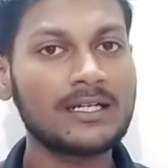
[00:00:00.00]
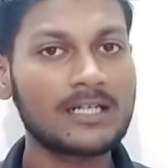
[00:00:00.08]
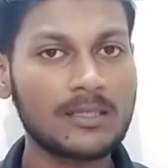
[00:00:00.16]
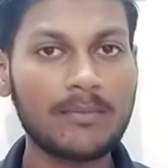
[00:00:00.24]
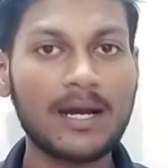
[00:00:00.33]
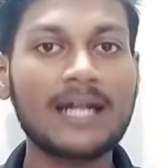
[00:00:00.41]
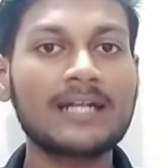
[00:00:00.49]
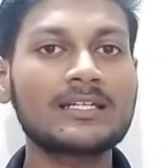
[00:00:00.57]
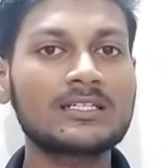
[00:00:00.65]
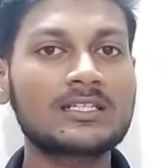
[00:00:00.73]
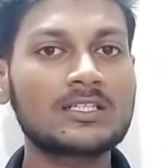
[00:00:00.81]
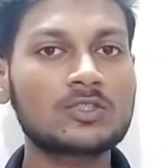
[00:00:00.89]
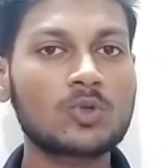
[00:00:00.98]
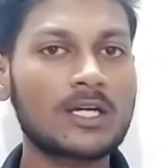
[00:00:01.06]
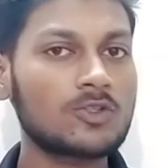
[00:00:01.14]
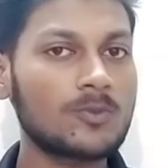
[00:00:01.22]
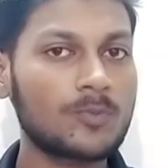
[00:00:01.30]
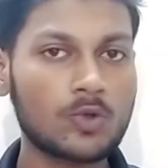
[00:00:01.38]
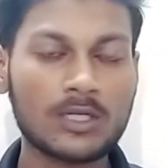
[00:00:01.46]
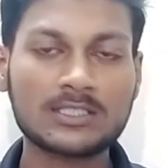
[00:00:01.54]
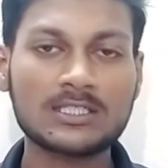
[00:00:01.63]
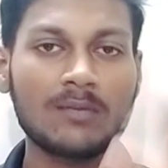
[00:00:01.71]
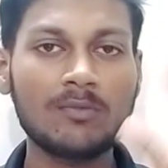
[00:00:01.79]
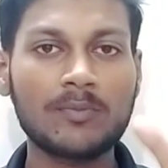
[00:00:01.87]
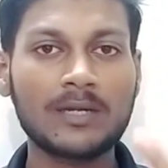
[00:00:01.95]
डिमांड इंक्रीज होगा तो
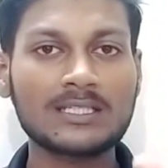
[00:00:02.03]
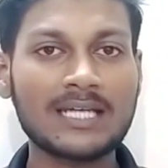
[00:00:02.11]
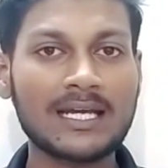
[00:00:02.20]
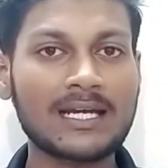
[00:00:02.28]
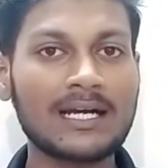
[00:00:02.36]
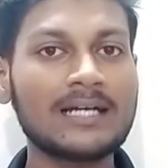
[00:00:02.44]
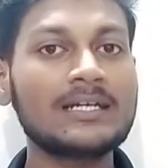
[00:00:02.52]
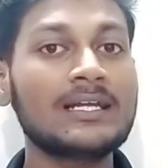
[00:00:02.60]
प्रोडक्शन भी बढ़ जाएगा